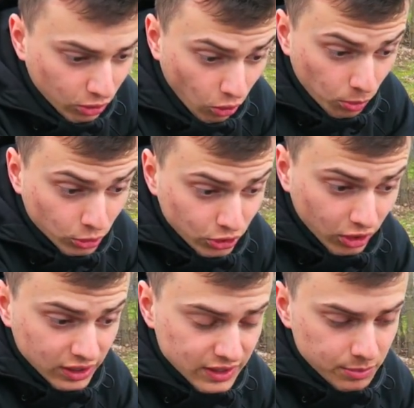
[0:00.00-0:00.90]
un gros
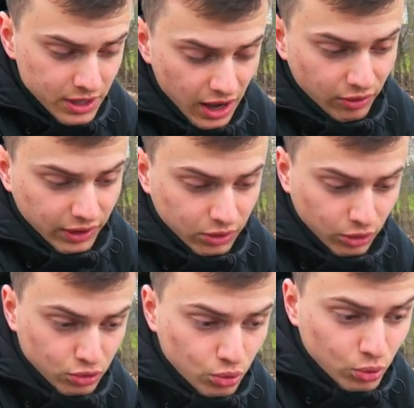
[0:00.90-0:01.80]
moteur les amis avec
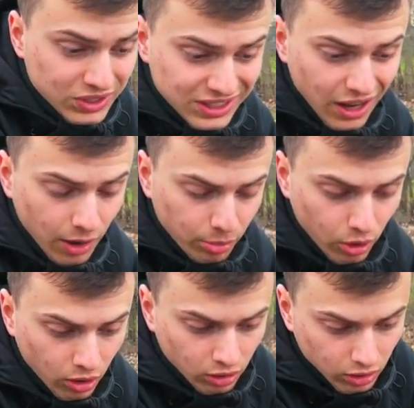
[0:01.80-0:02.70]
euh, du coup 6
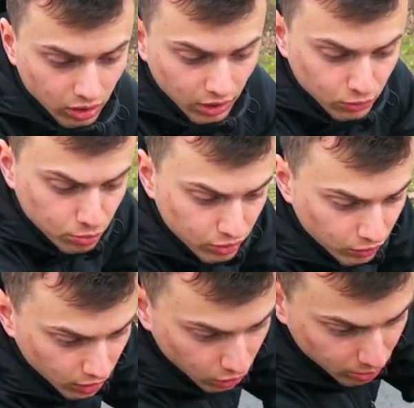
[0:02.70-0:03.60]
rapports là vous pouvez
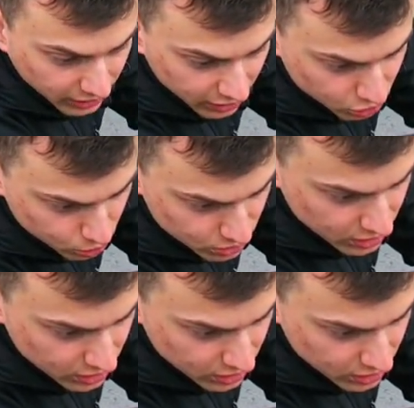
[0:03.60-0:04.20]
voir l'embrayage tout